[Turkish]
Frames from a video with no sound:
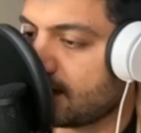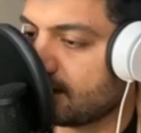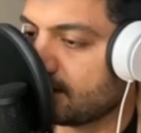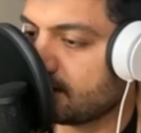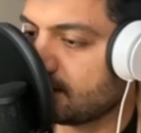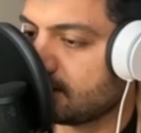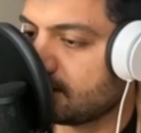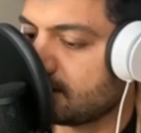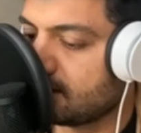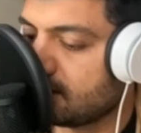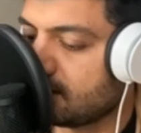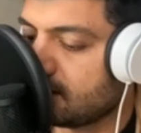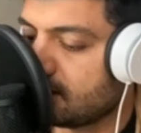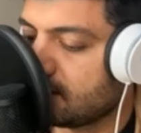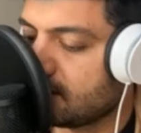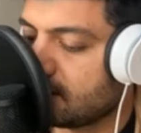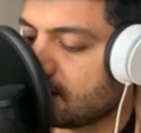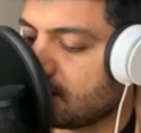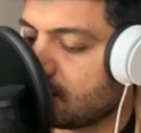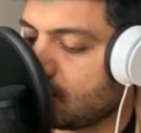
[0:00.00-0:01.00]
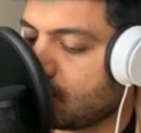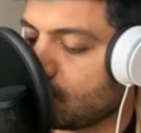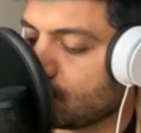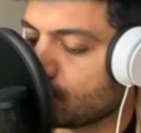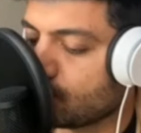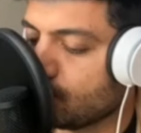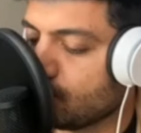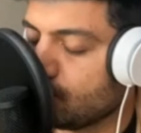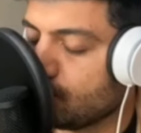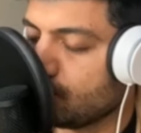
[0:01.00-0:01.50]
Dua et
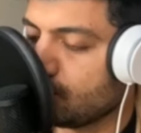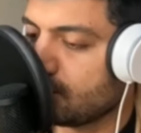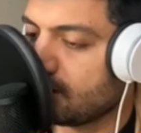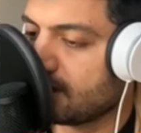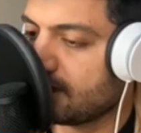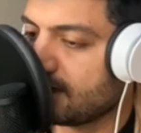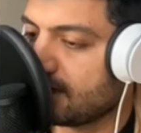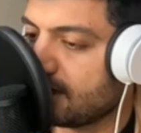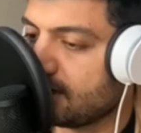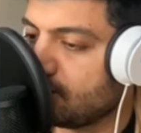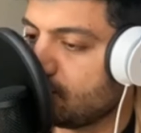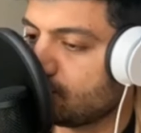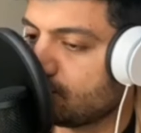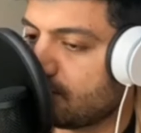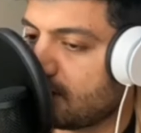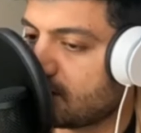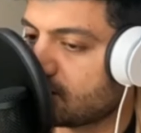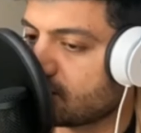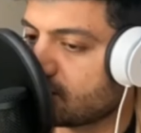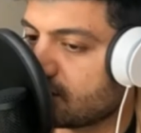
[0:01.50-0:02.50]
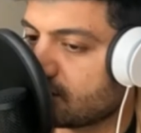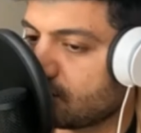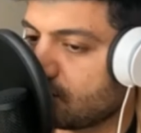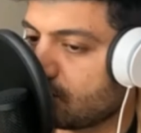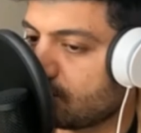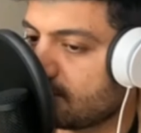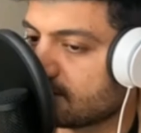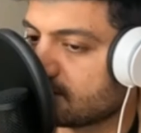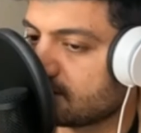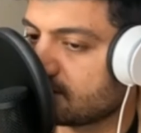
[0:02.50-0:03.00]
o gün henüz
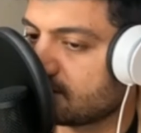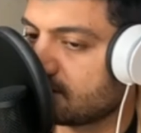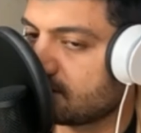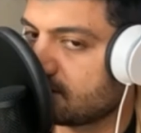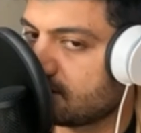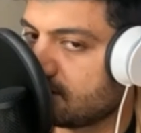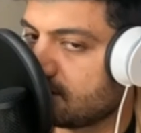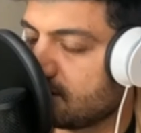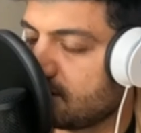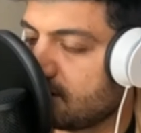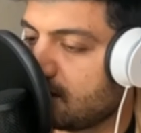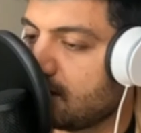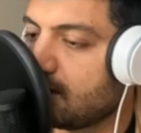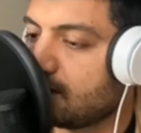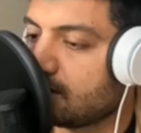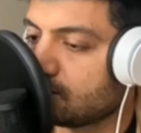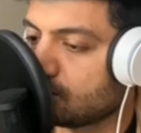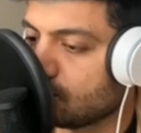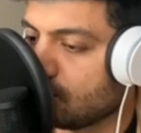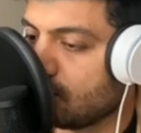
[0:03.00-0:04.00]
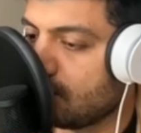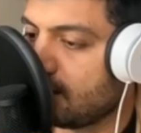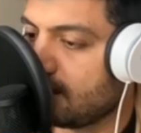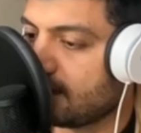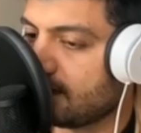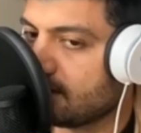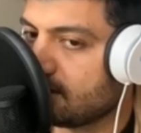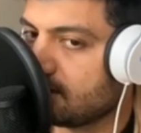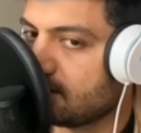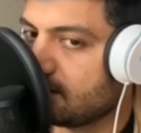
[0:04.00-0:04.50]
mahşer olmasın.
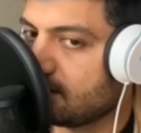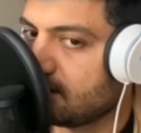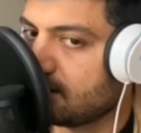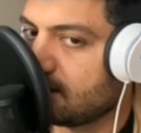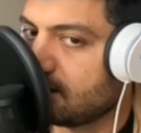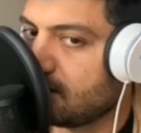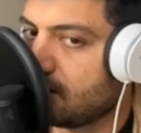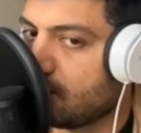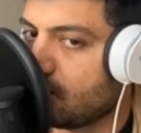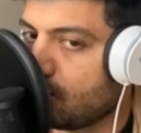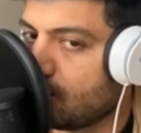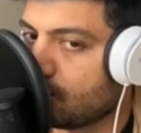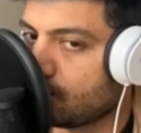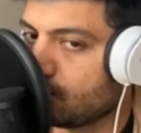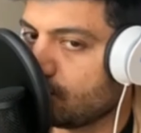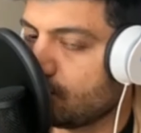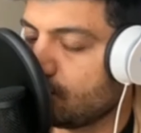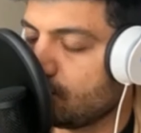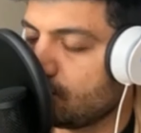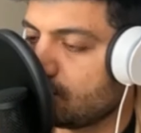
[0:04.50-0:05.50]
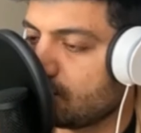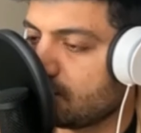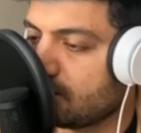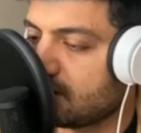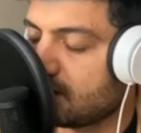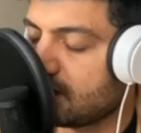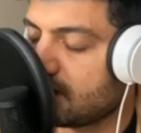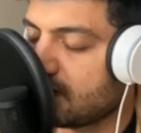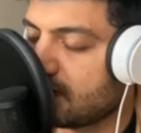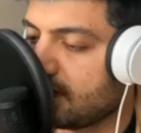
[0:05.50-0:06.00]
Dua et o gün
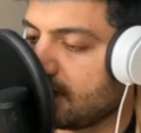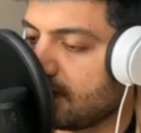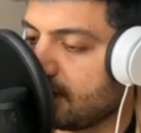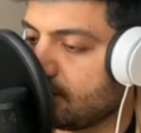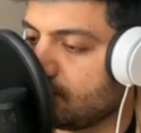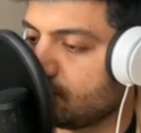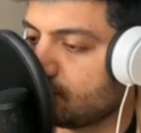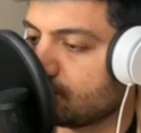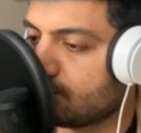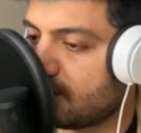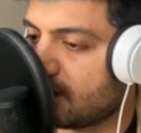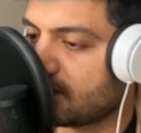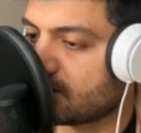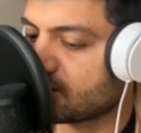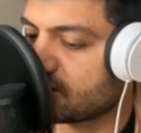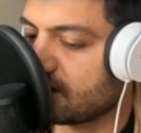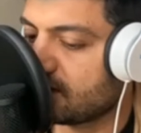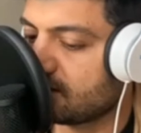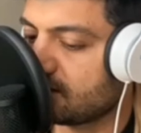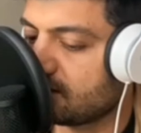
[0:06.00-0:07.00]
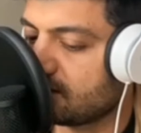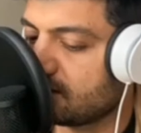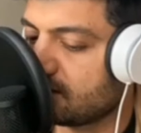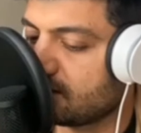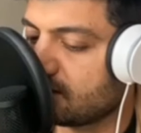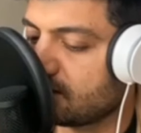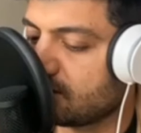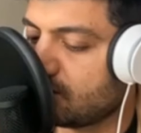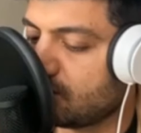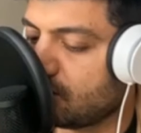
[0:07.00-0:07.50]
henüz
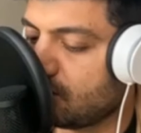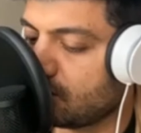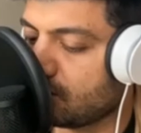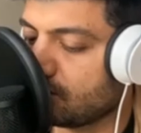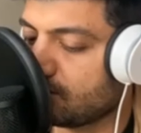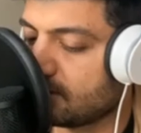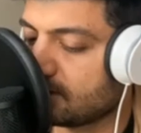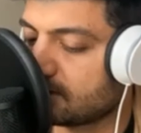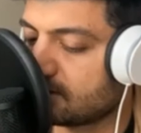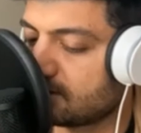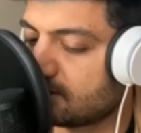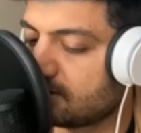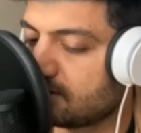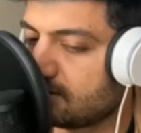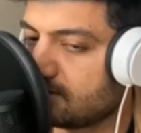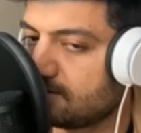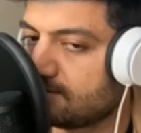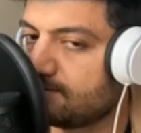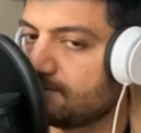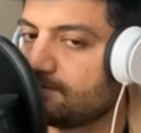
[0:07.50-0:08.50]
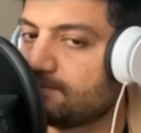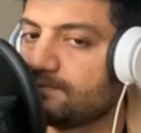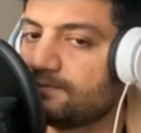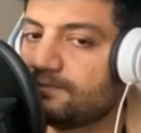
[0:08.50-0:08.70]
mahşer olmasın.